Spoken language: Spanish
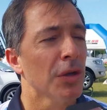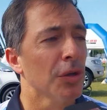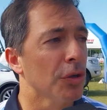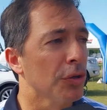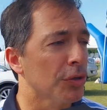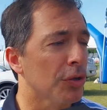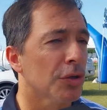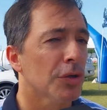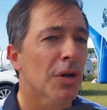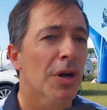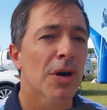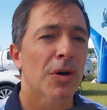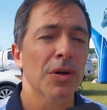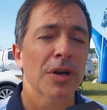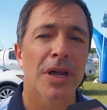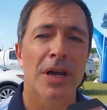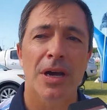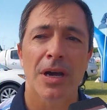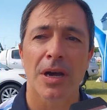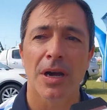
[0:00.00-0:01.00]
Nosotros
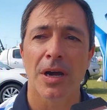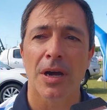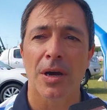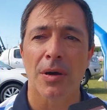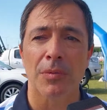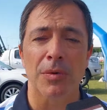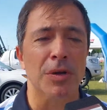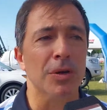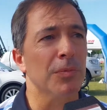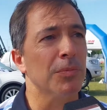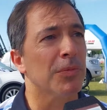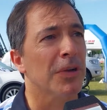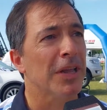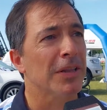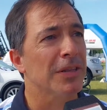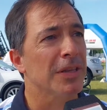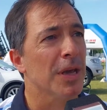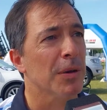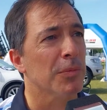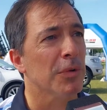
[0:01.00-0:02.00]
ahora, bueno,
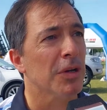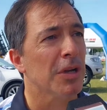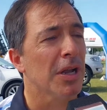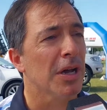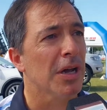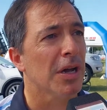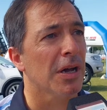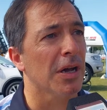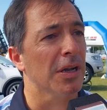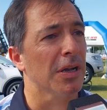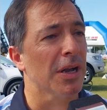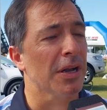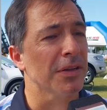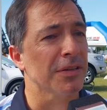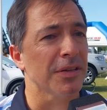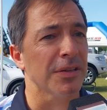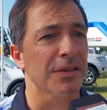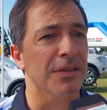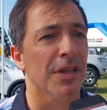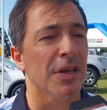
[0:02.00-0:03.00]
planteamos la,
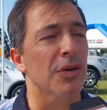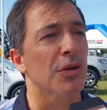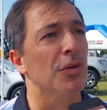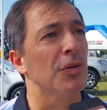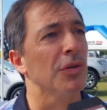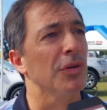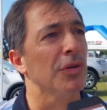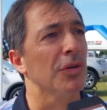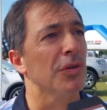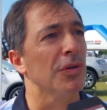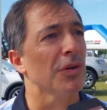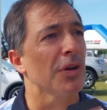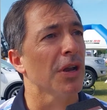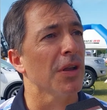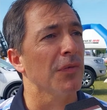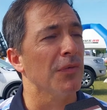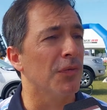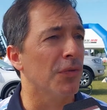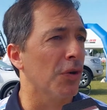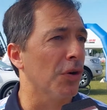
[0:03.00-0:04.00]
necesidad con,
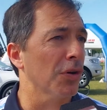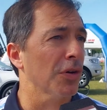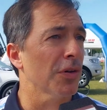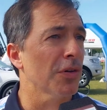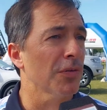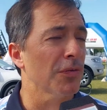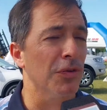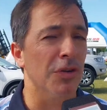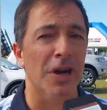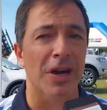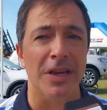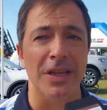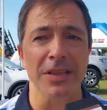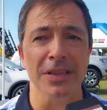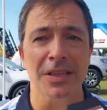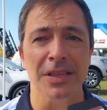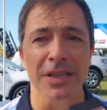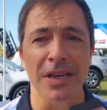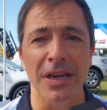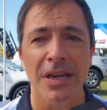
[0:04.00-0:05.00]
en FOR, en FOR
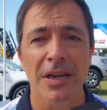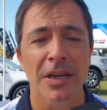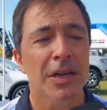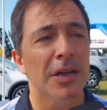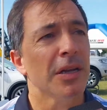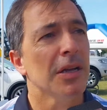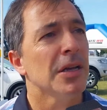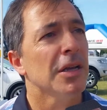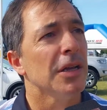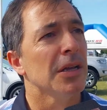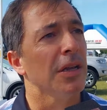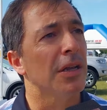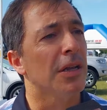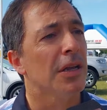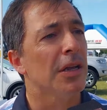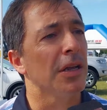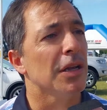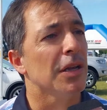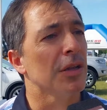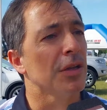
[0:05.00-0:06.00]
Argentina,
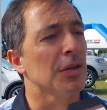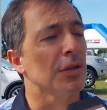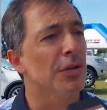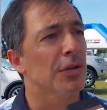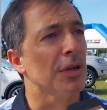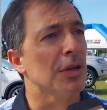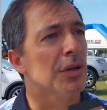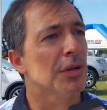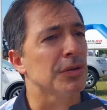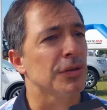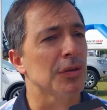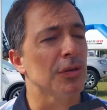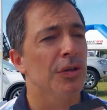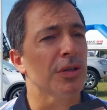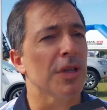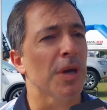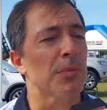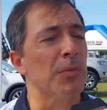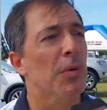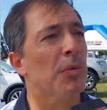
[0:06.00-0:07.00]
eh, donde nosotros
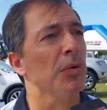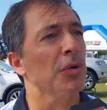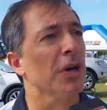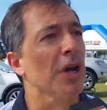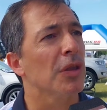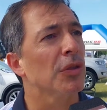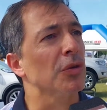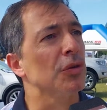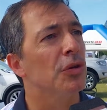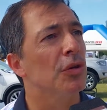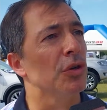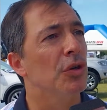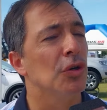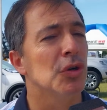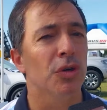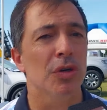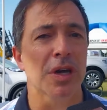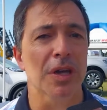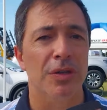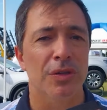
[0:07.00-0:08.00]
estamos buscando
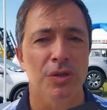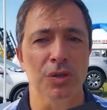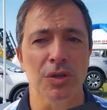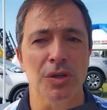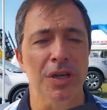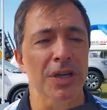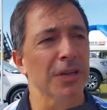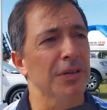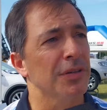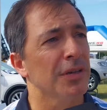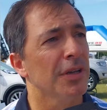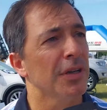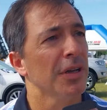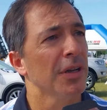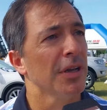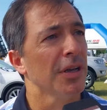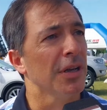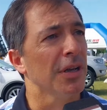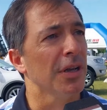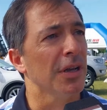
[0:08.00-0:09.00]
locaciones
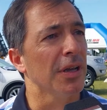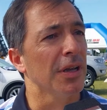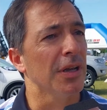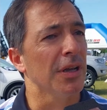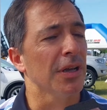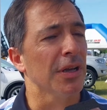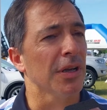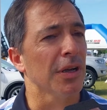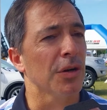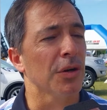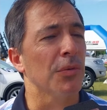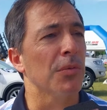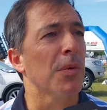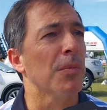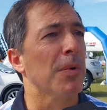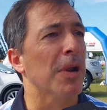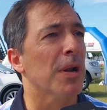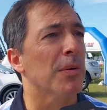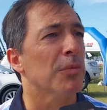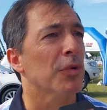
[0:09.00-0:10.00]
eh, como
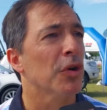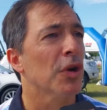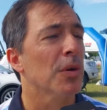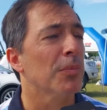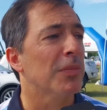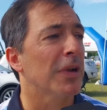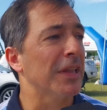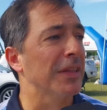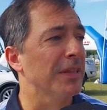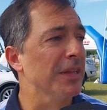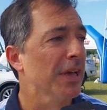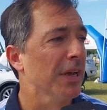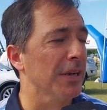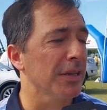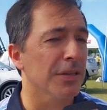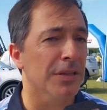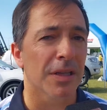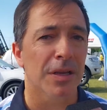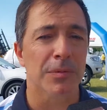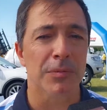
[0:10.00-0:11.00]
para poder
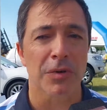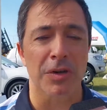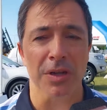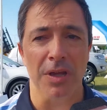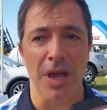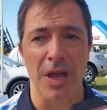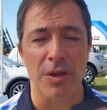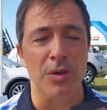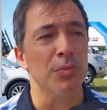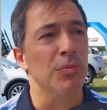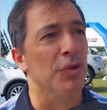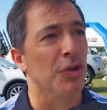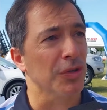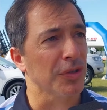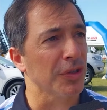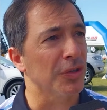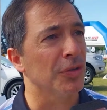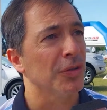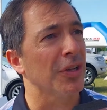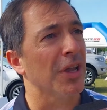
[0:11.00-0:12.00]
plantearles. hay un
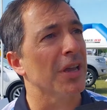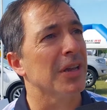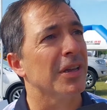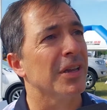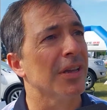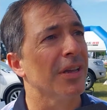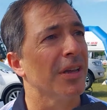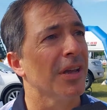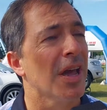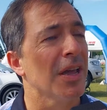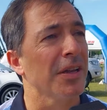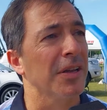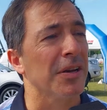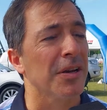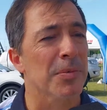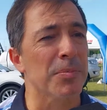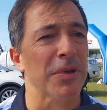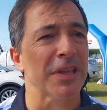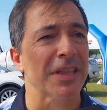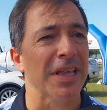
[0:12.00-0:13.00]
proceso que, hay que
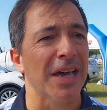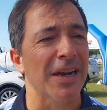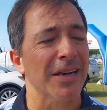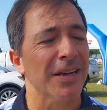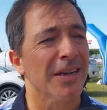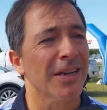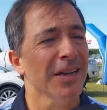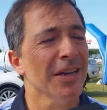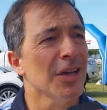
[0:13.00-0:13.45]
respetar